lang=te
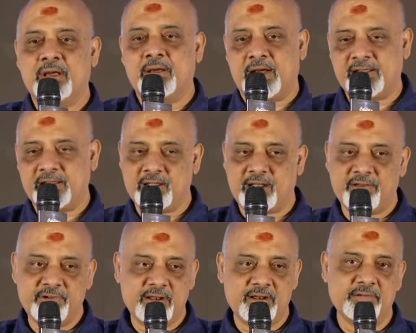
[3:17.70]
ఐ థింక్
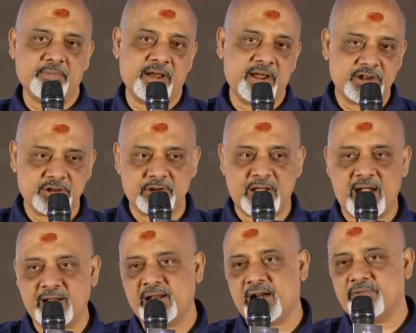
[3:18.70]
నవీన్ మహేష్ హ్యాండ్
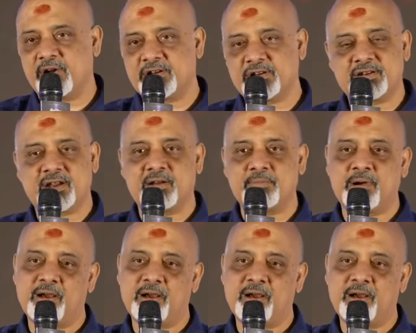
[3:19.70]
ఇన్ హ్యాండ్ వర్క్ చేశారని బా